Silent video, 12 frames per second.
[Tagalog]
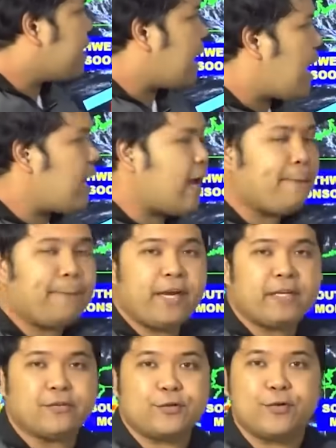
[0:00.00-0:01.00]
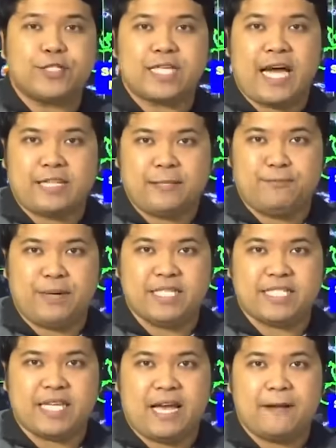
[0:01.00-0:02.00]
na nakakaapekto sa ating
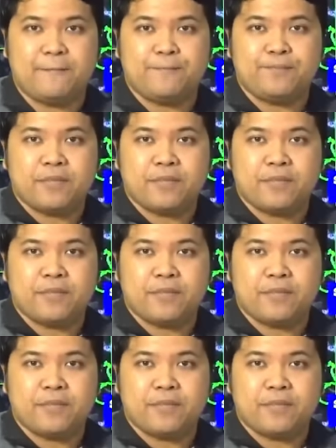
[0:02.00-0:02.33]
bansa.